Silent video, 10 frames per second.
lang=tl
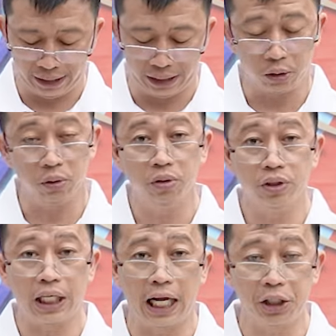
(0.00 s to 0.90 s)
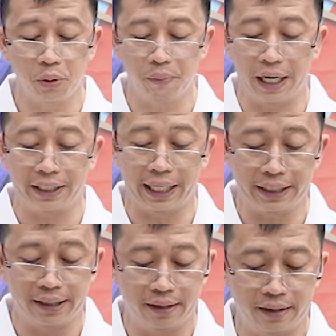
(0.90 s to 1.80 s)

dito sa calcium nitrate